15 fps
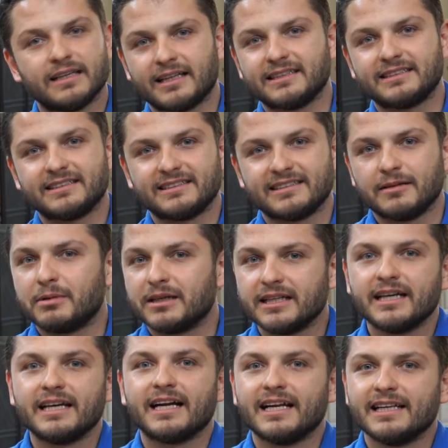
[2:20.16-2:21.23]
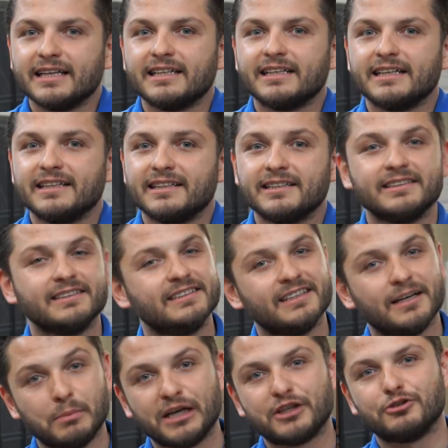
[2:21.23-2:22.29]
Zaten siz de bana herhalde ara ara e,
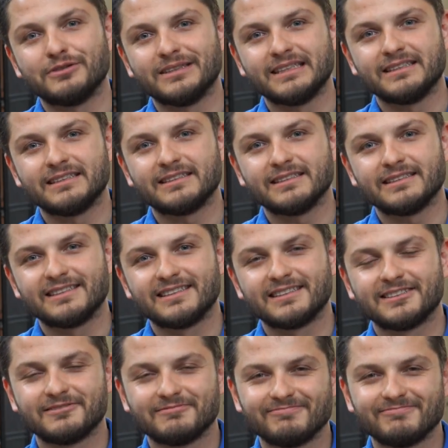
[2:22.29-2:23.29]
haber gönderirsiniz.